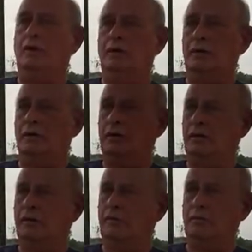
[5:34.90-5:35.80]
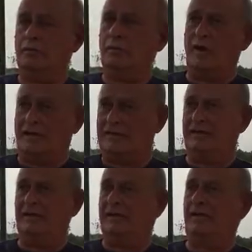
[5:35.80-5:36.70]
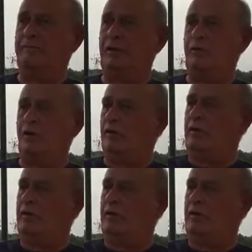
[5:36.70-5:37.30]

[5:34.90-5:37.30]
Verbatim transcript: Eh, guardi, il primo,